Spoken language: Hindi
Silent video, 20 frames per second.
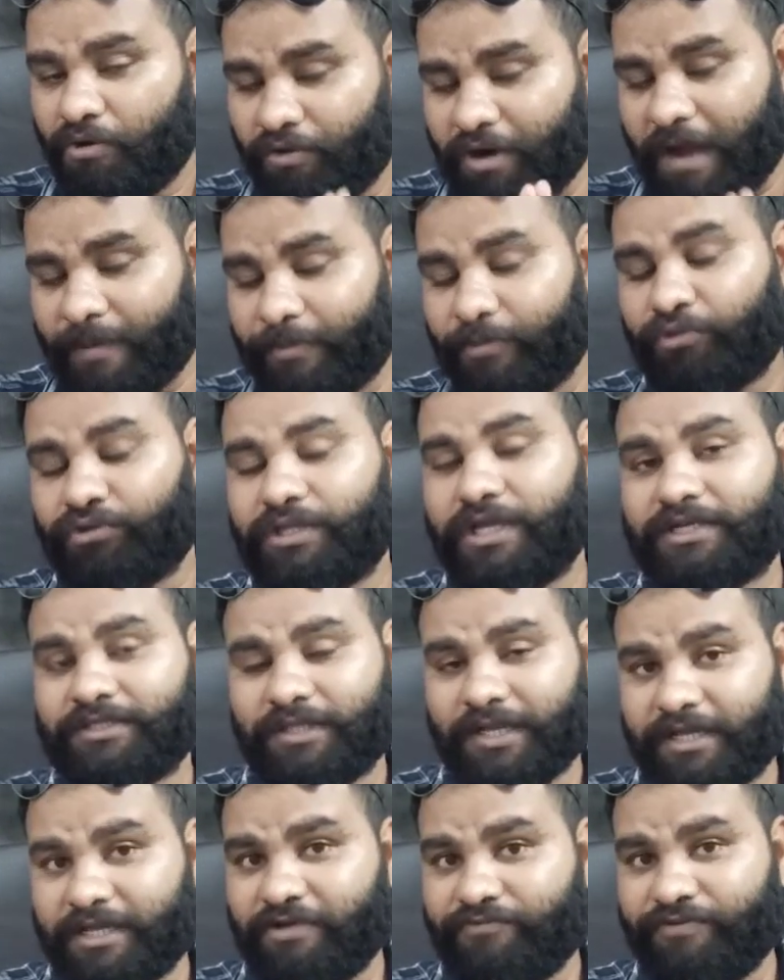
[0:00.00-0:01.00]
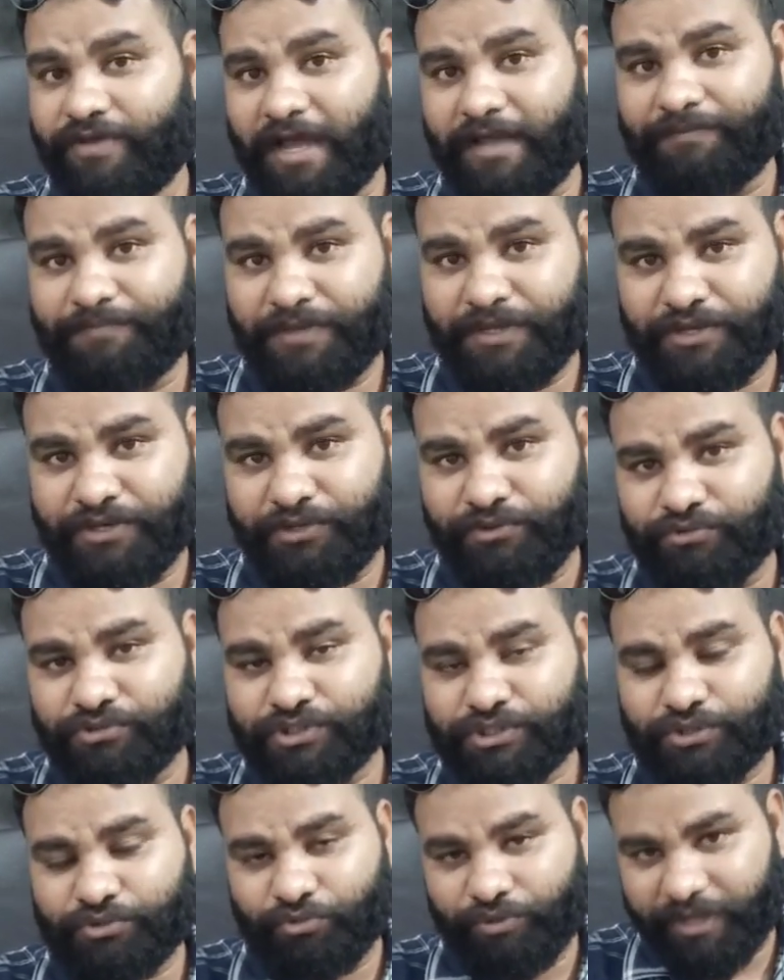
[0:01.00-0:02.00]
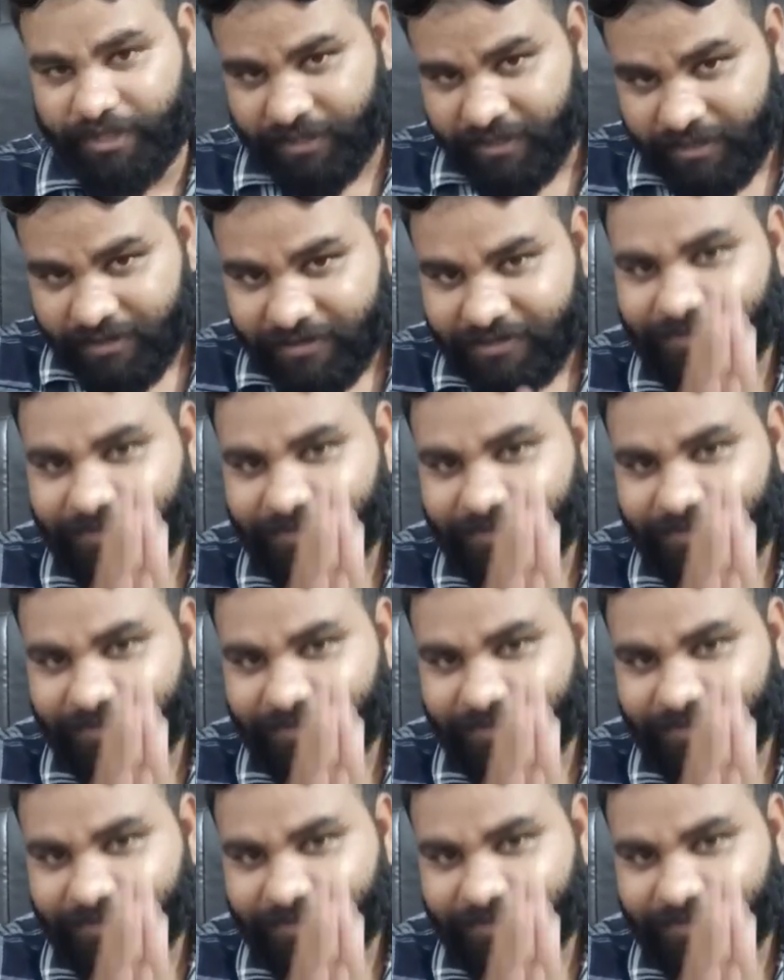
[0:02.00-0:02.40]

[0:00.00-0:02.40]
और आप लोग देखते रहिए वी न्यूज़ टुडे